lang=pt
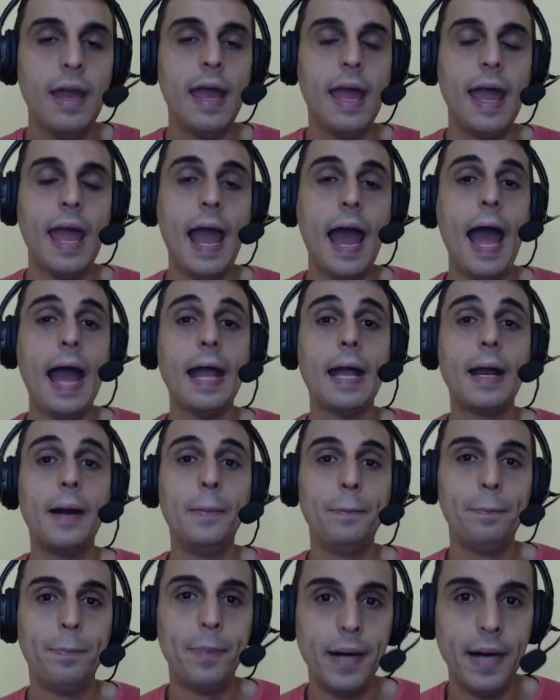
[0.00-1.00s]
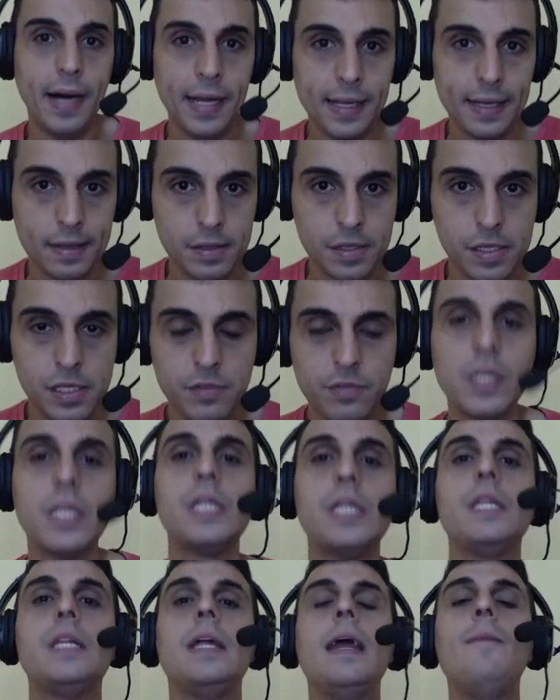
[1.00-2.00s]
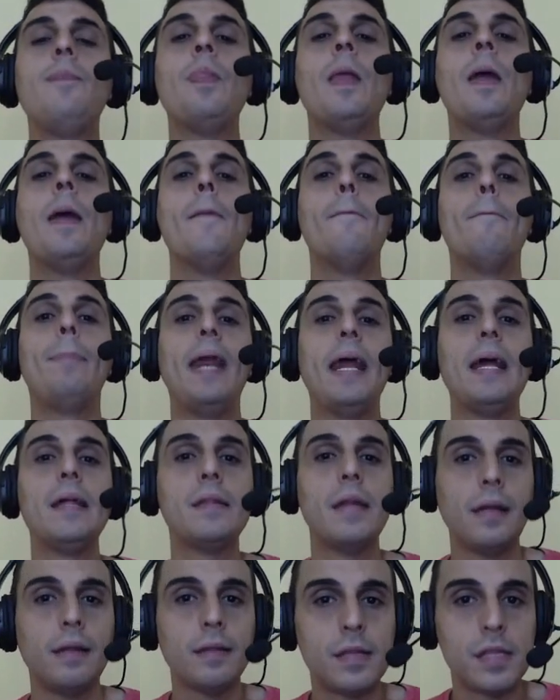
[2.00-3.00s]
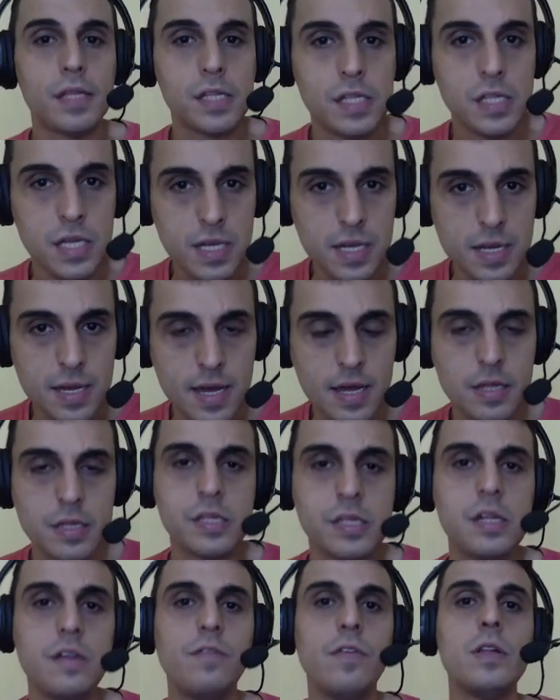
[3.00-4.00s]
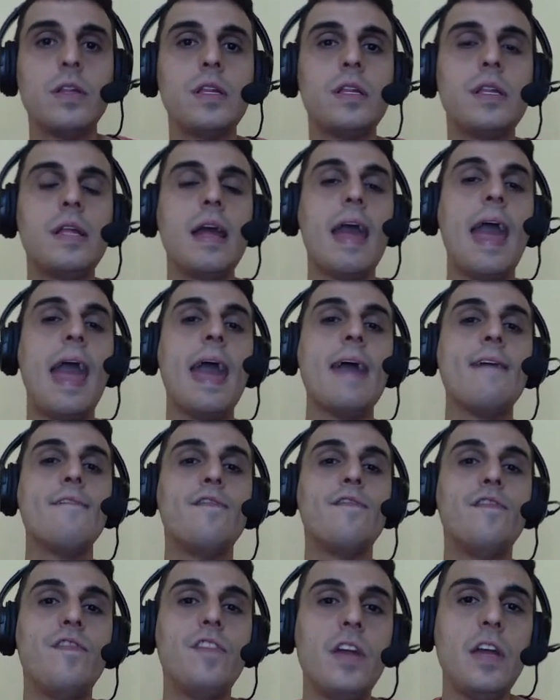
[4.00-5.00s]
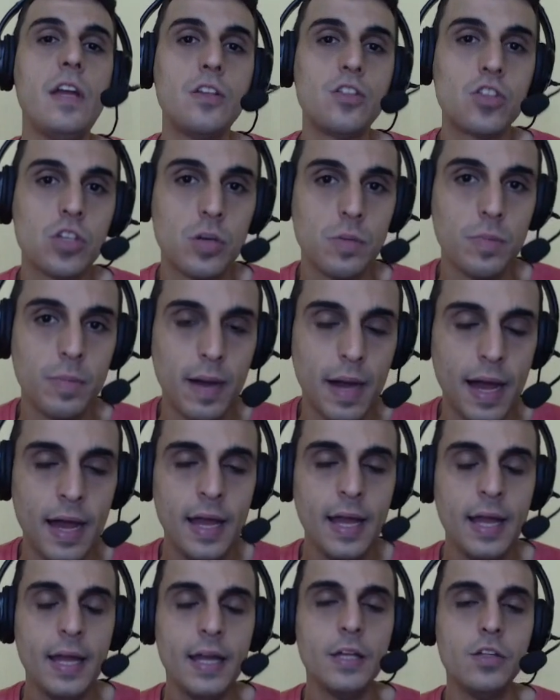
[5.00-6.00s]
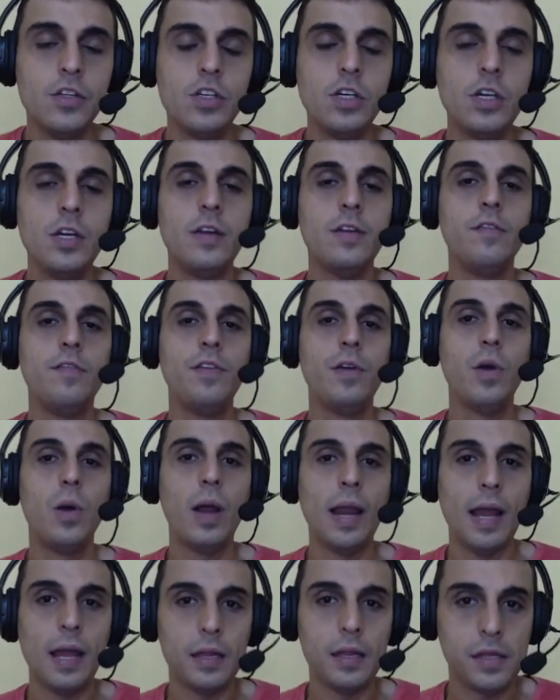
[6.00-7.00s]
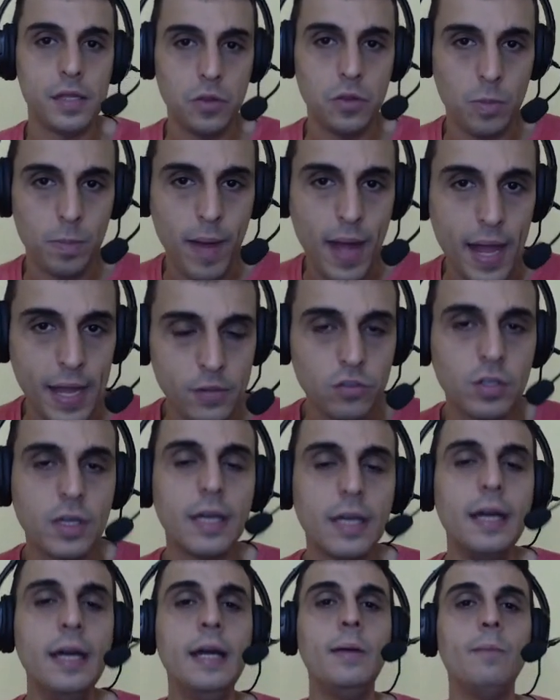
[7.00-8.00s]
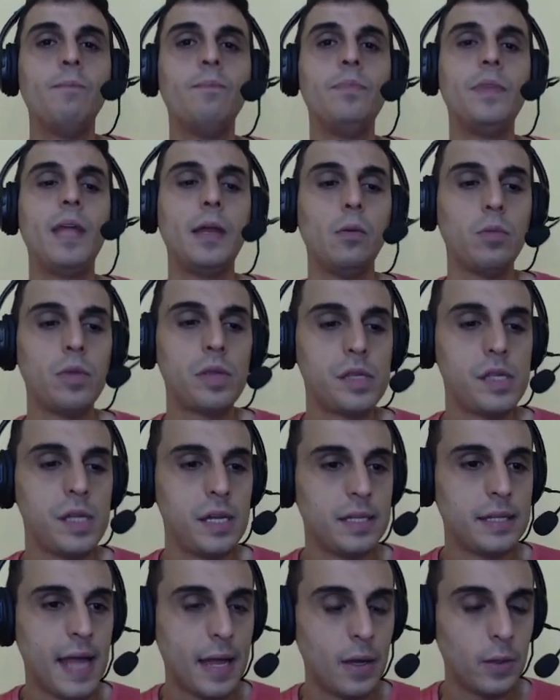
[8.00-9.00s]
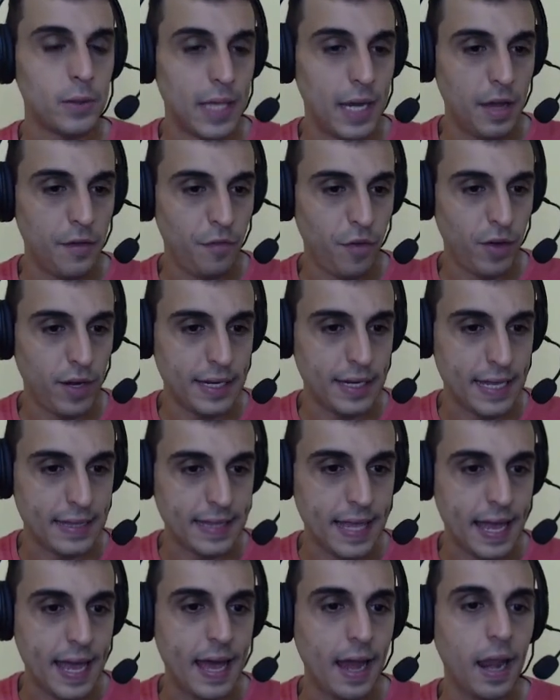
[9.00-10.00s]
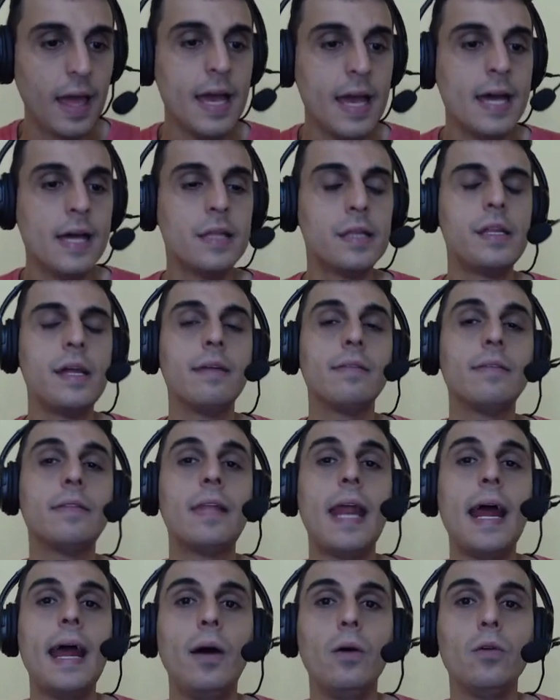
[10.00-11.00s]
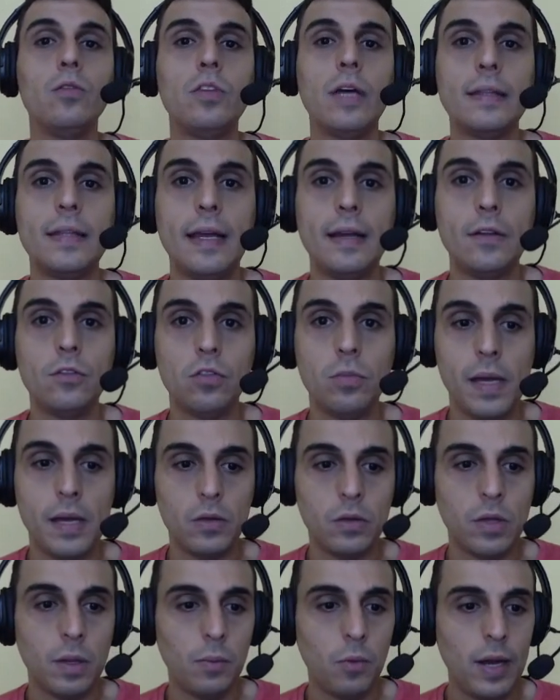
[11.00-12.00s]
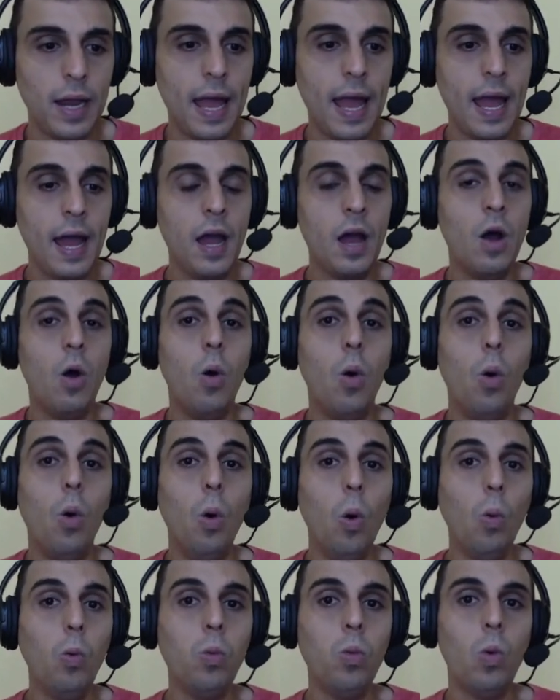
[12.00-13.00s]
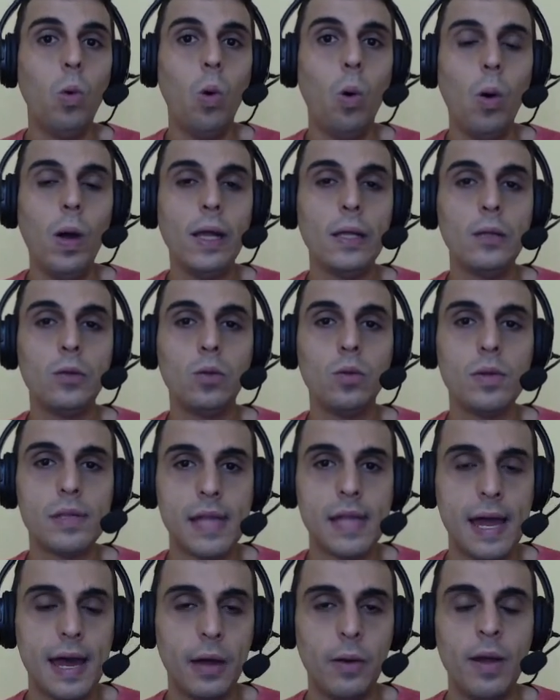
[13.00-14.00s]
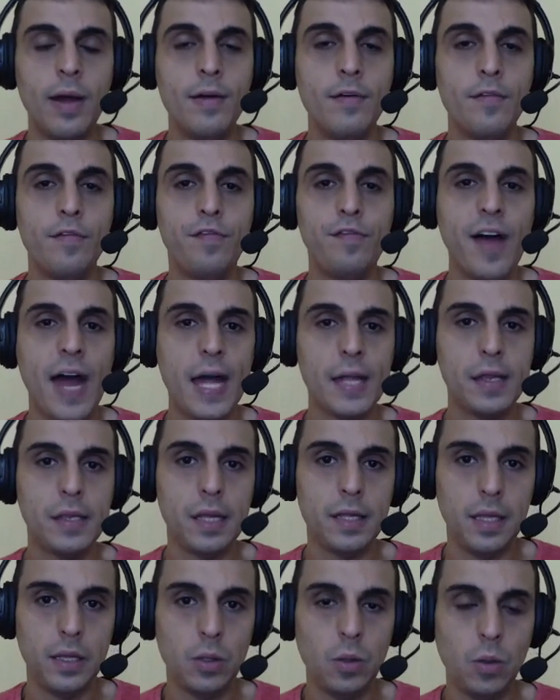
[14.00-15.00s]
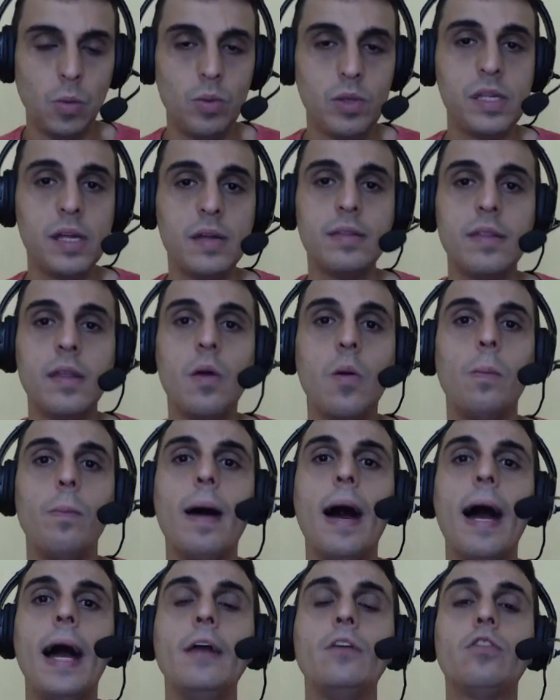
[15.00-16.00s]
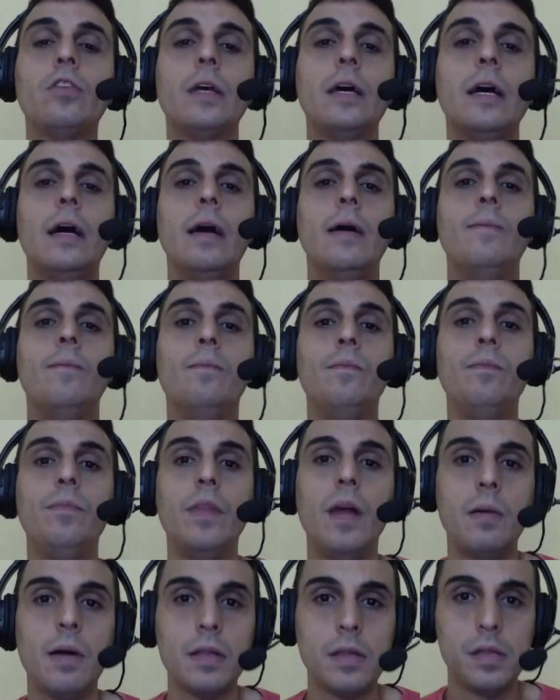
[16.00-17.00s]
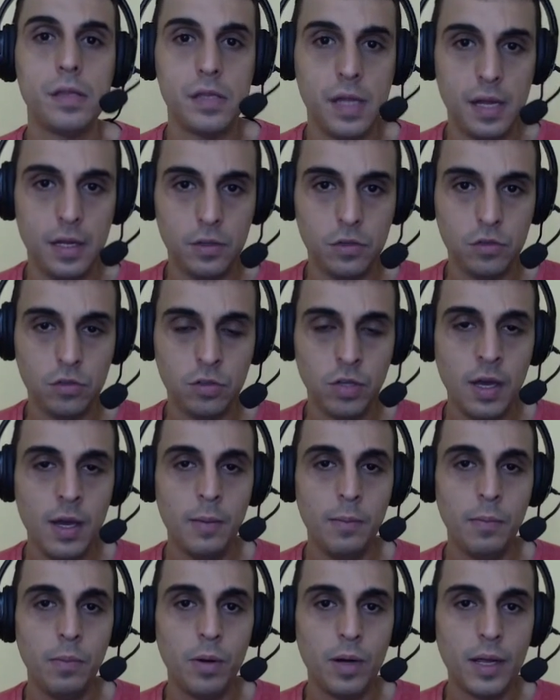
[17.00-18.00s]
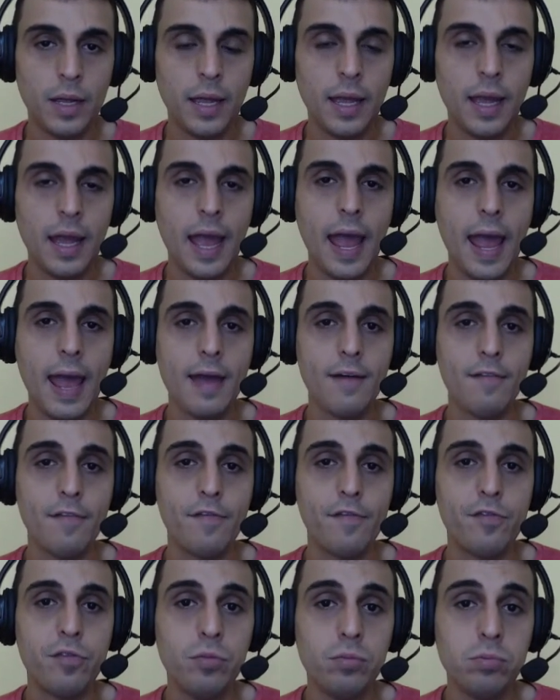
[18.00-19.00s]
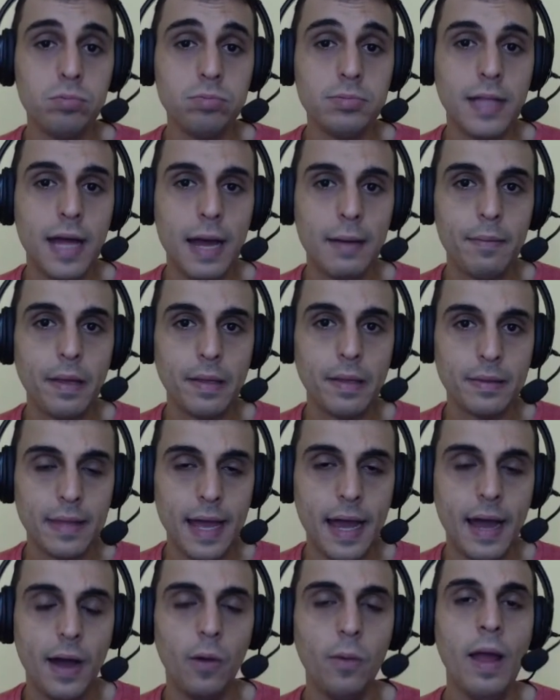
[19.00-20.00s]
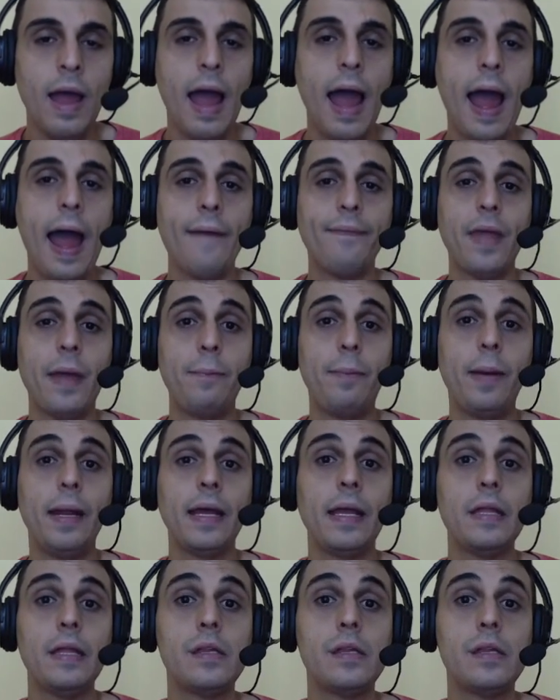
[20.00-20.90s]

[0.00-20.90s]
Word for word: é, a campanha. Se você presencia, Se você é vítima de violência doméstica, denuncie, tá aí o telefone na tela, Central de Atendimento à Mulher 180. Faça a denúncia, dê um basta, não aceite, porque é fundamental até para que